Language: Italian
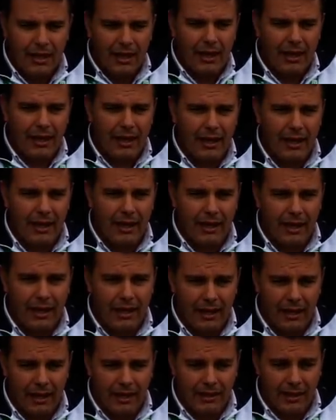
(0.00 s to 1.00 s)

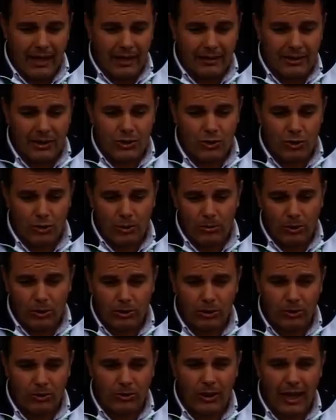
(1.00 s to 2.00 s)
e niente, sono
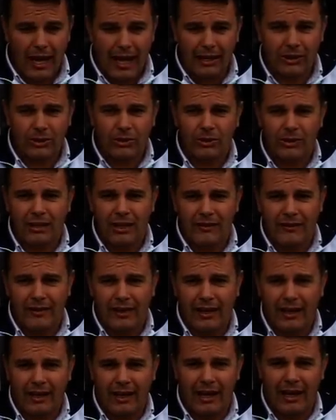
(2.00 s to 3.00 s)
molto onorato di aver
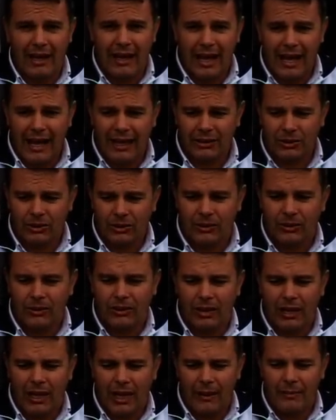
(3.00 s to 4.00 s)
regalato
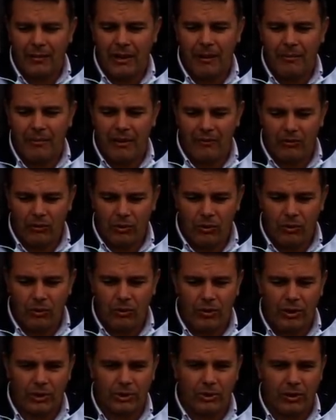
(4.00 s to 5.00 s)
a BMW
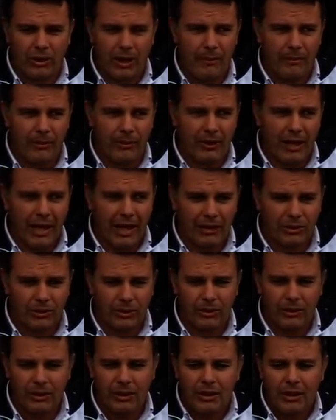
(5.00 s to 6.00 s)
questo
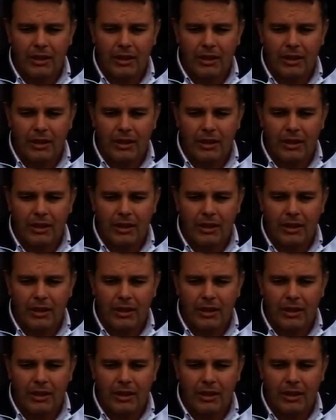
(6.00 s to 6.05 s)
campionato